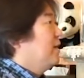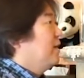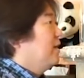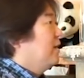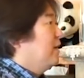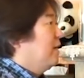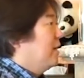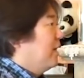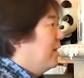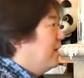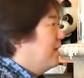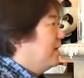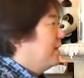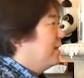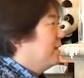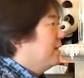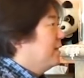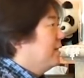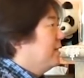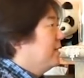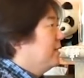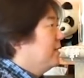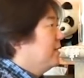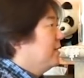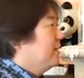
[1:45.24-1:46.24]
上昇していきた
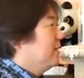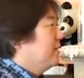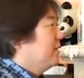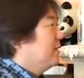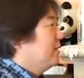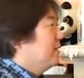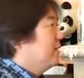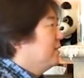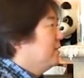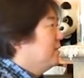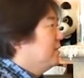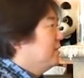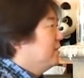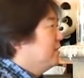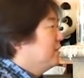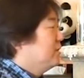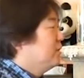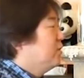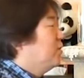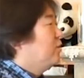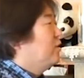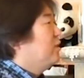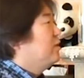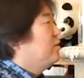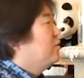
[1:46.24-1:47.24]
いって思いながら
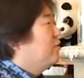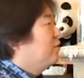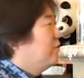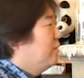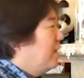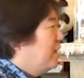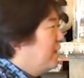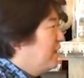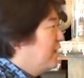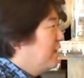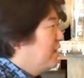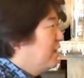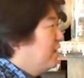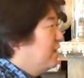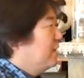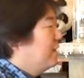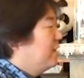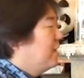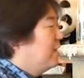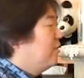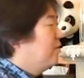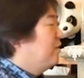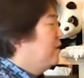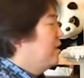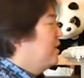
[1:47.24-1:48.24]
聞いてると思うんですが、
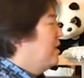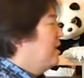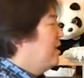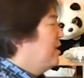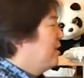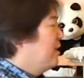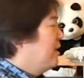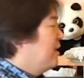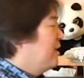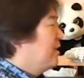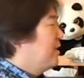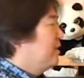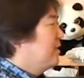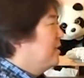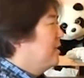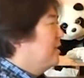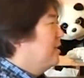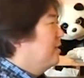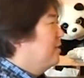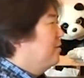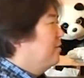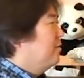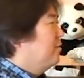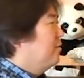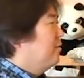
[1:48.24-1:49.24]
なので展開
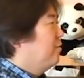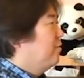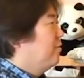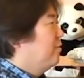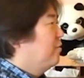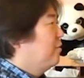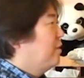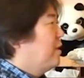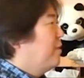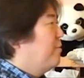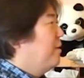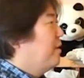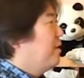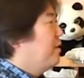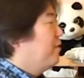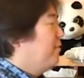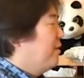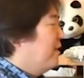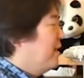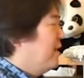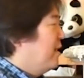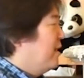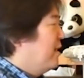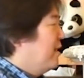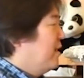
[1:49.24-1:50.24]
型のために
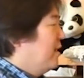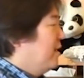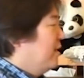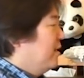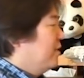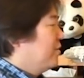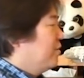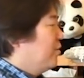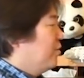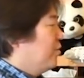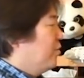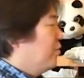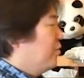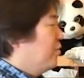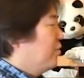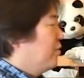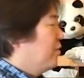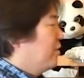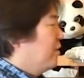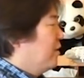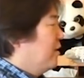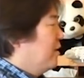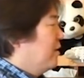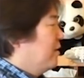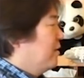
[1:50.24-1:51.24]
はその
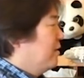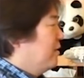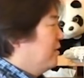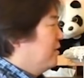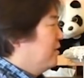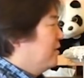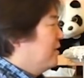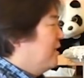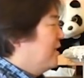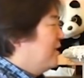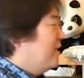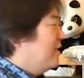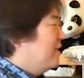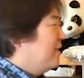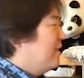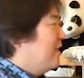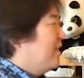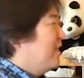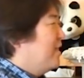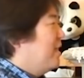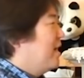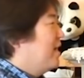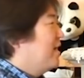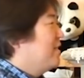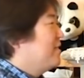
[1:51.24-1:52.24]
ただただ
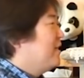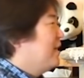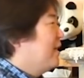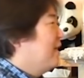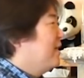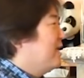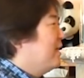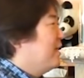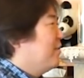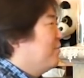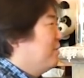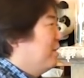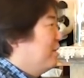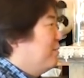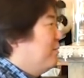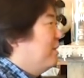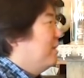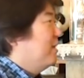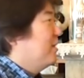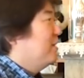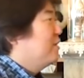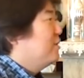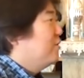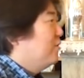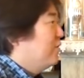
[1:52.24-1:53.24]
流されててもダメな
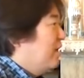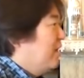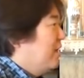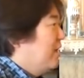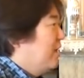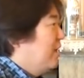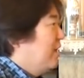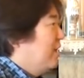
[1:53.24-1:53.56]
んですよね。